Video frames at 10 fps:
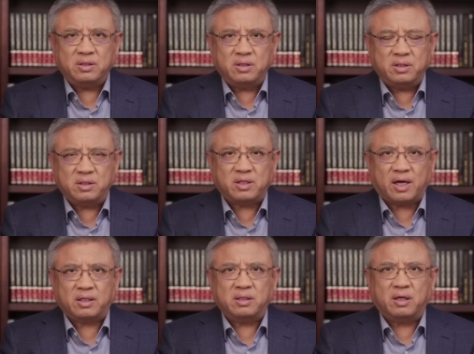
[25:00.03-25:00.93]
治体制
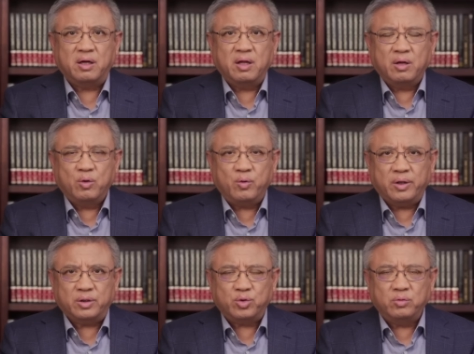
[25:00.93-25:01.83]
改革
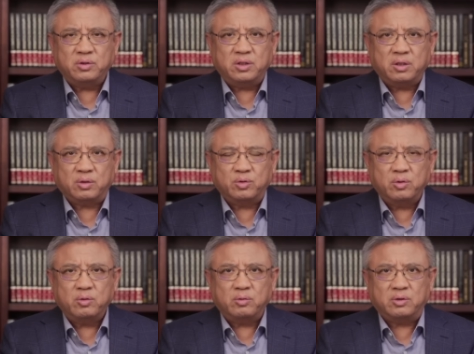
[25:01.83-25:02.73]
会冲击到
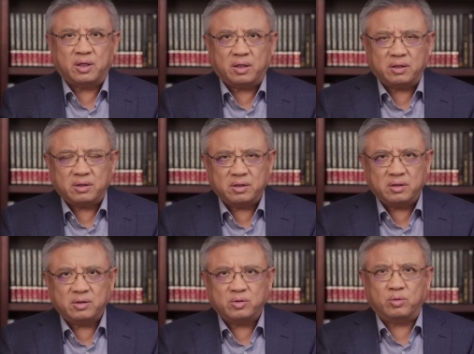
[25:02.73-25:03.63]
中共的
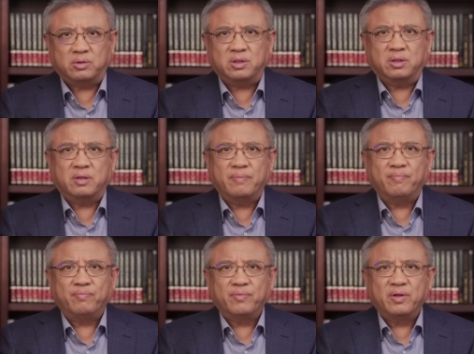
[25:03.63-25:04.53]
统治。
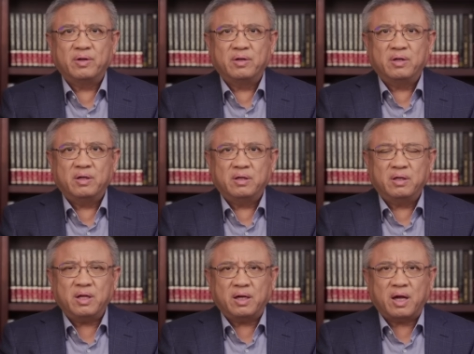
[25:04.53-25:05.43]

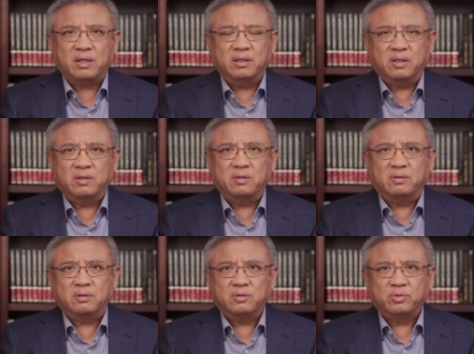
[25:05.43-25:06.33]
一旦改革以后，
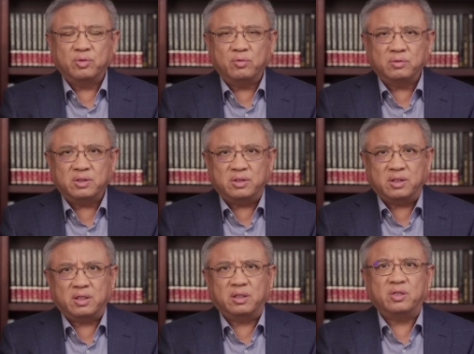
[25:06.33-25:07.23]
中共自
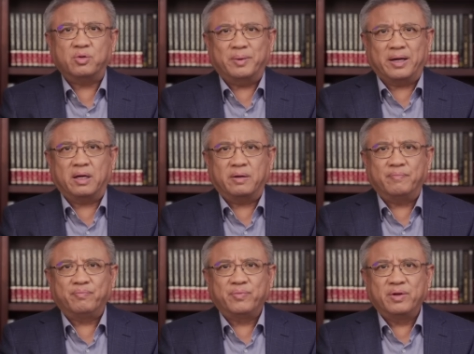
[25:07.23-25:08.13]
己肯定就没了。
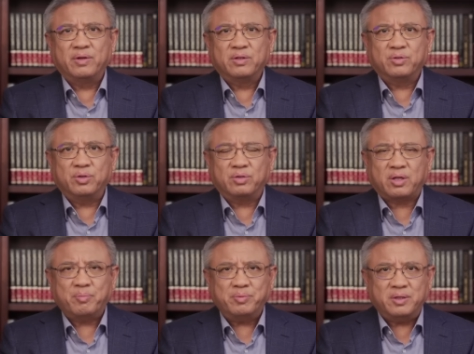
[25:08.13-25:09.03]
所以说
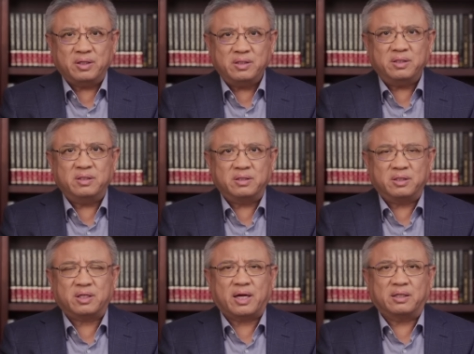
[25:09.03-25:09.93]
他不能进行这
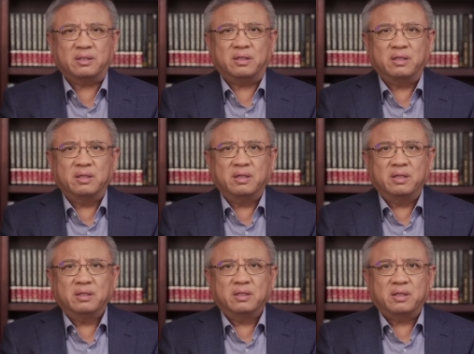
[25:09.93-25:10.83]
个改革，
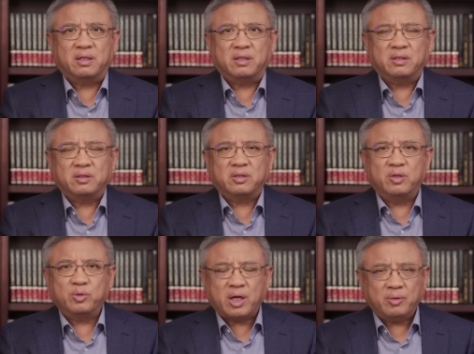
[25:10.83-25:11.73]
呃，
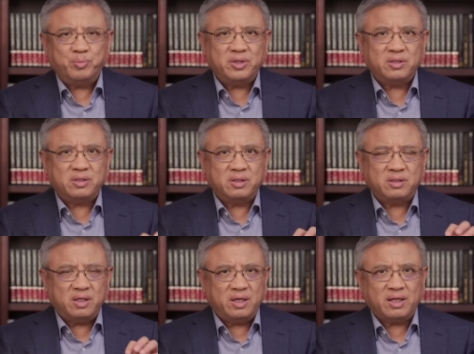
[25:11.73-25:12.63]
因为他毕竟是
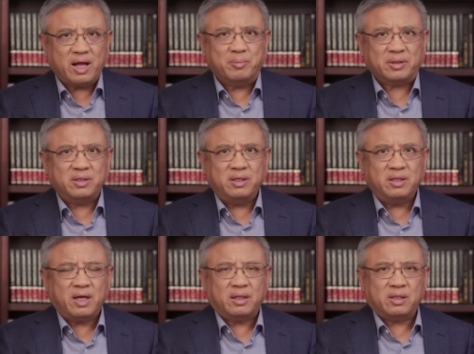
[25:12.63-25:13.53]
第一代嘛，第一
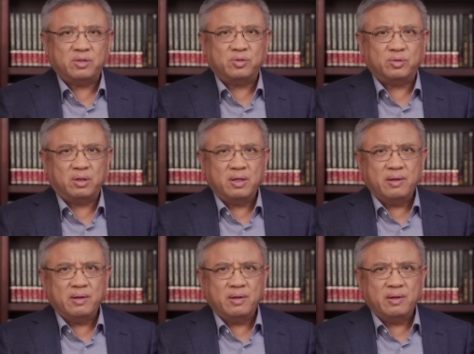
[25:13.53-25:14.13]
代的就是说。